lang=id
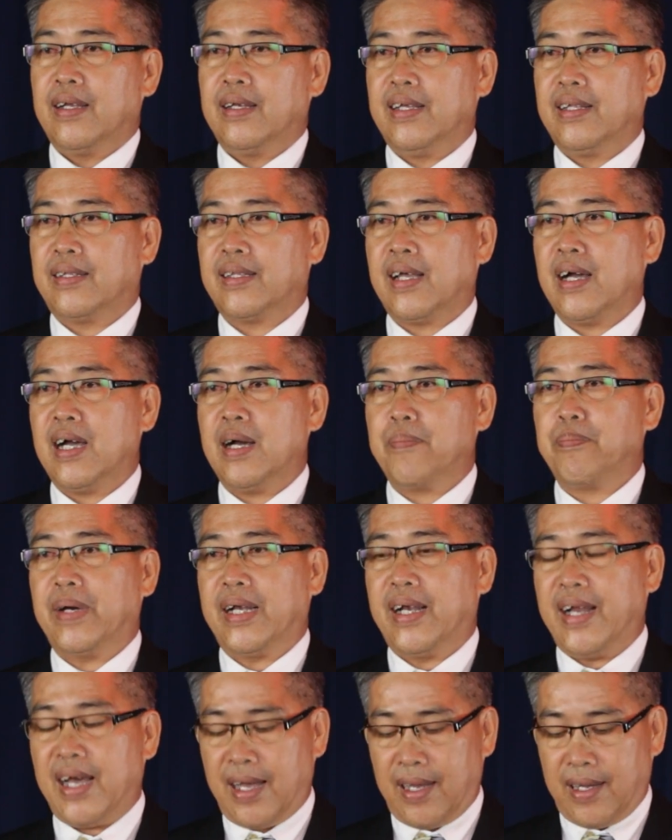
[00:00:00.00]
tengah
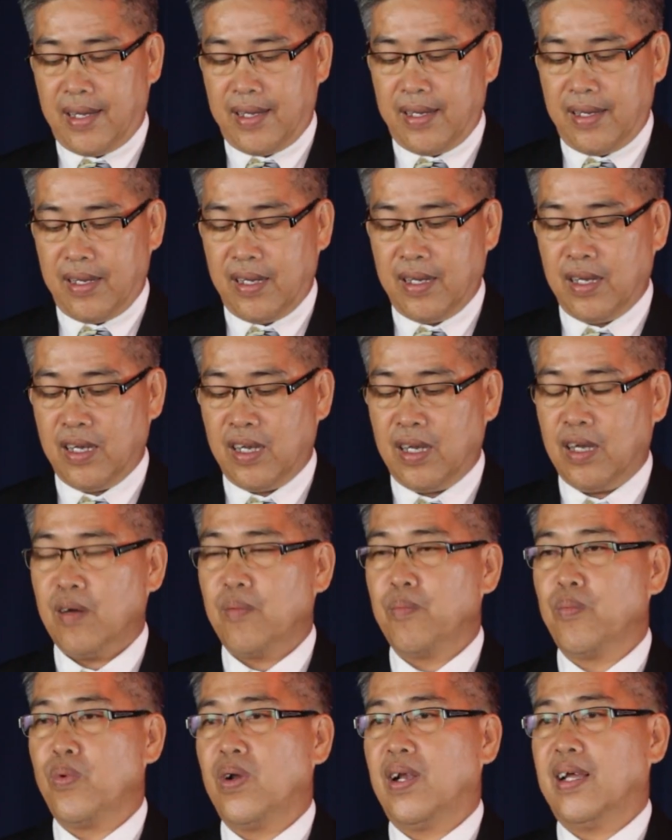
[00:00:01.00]
padang
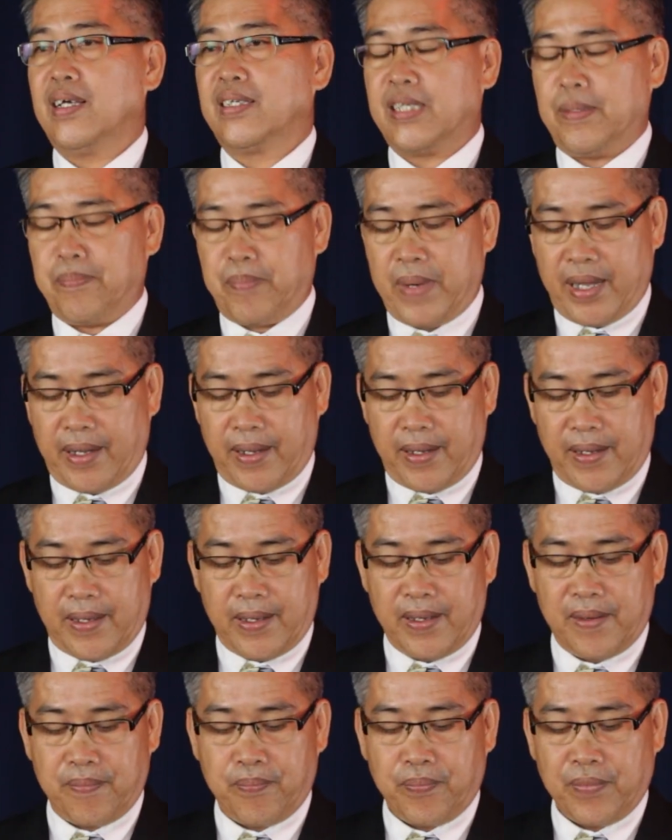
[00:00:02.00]
bola sepak.
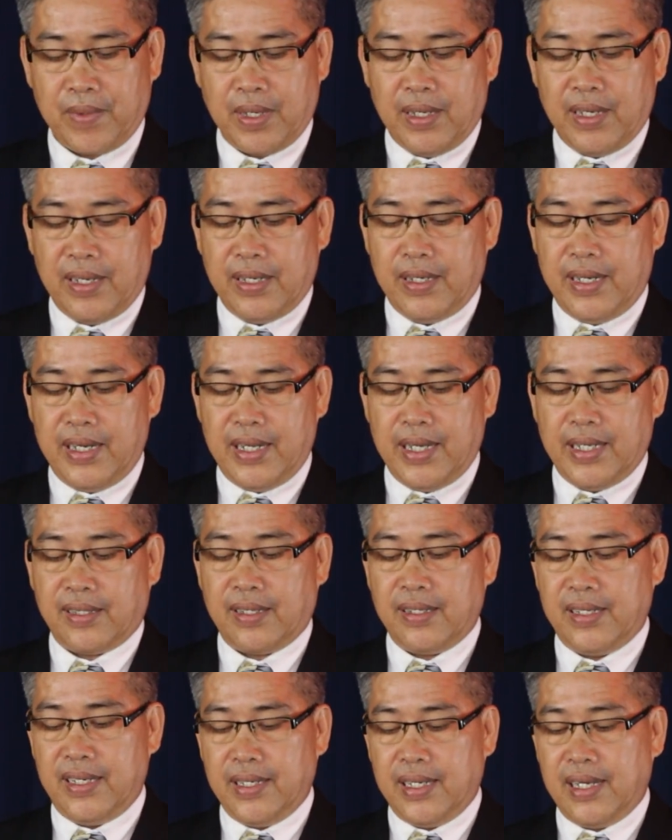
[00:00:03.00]
Dia
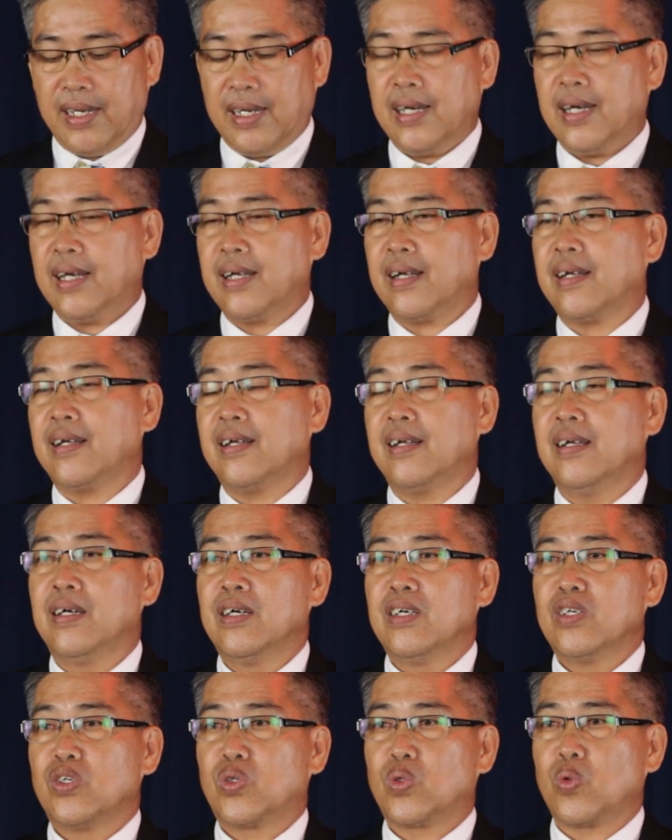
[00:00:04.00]
terdengar
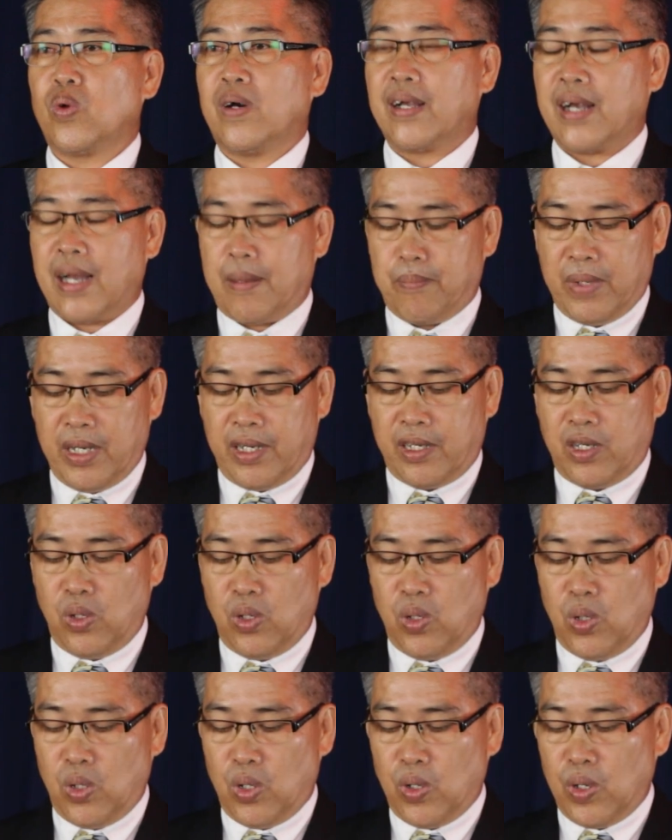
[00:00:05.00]
suara
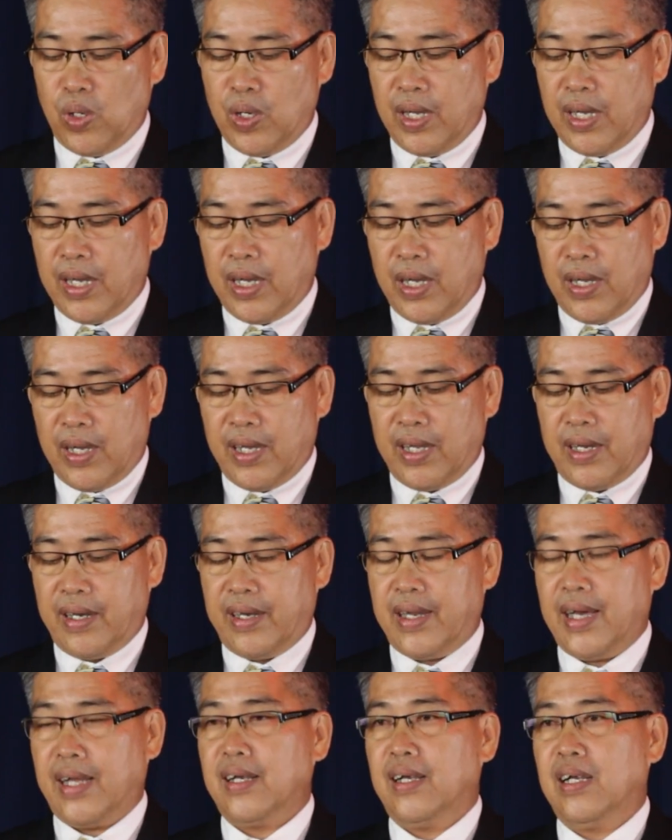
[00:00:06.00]
merdu
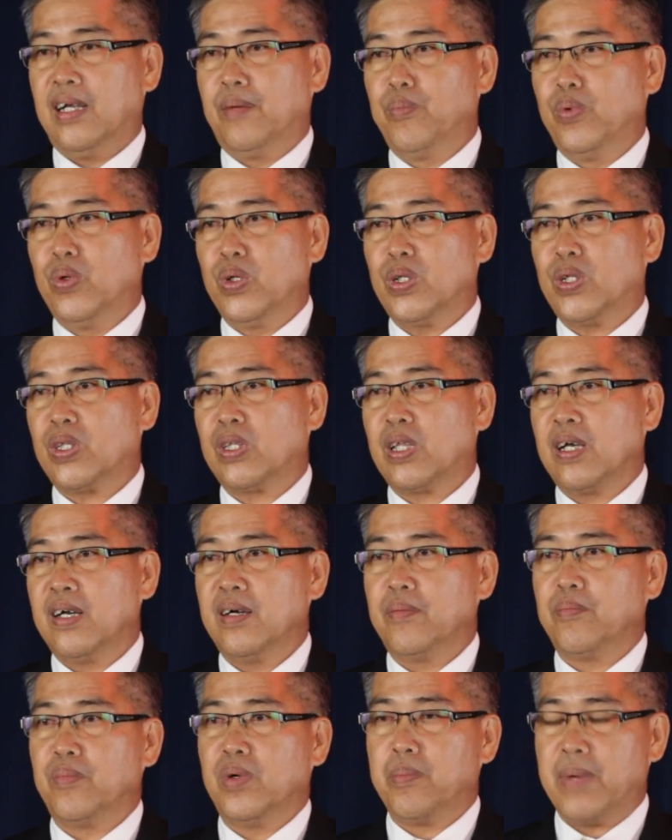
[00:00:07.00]
dan lembut
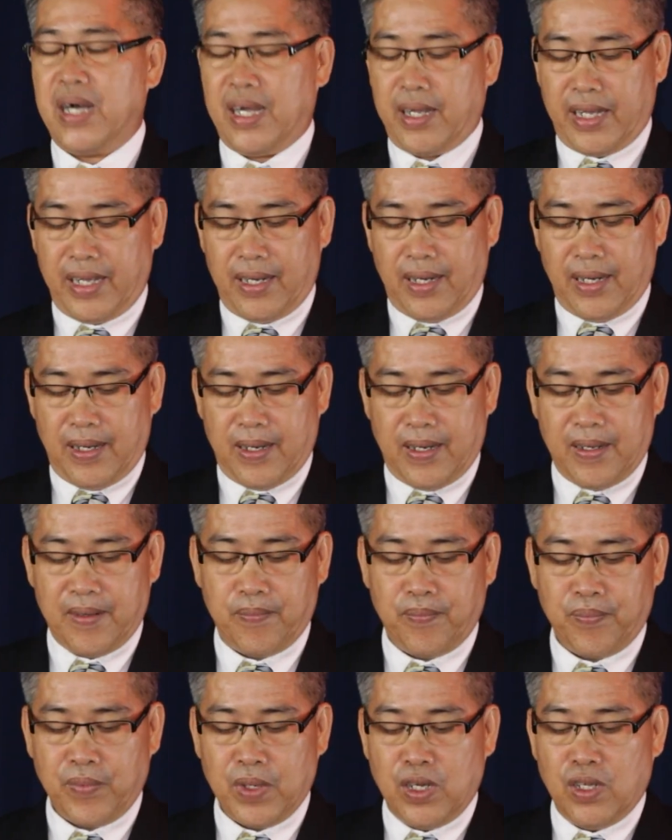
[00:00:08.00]
memanggil,
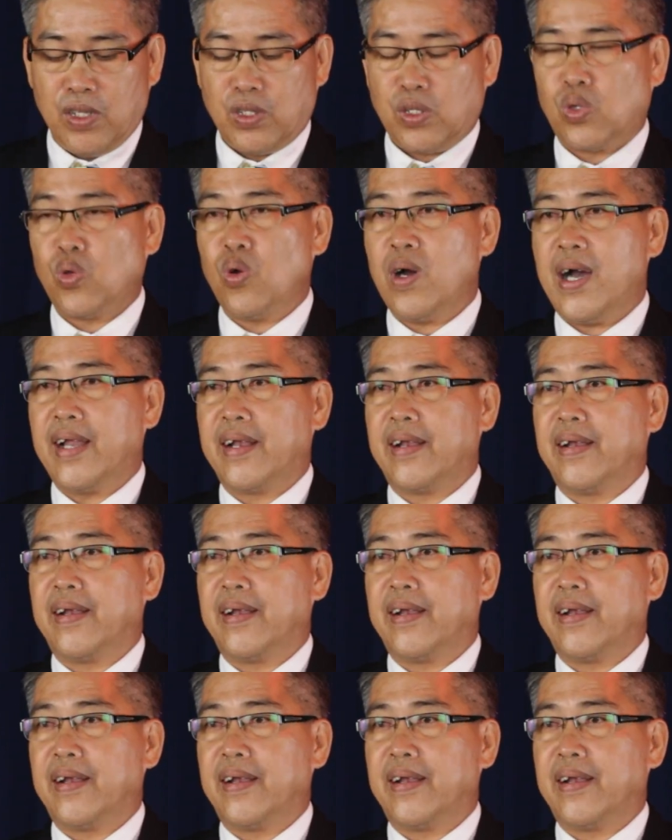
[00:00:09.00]
Tuan,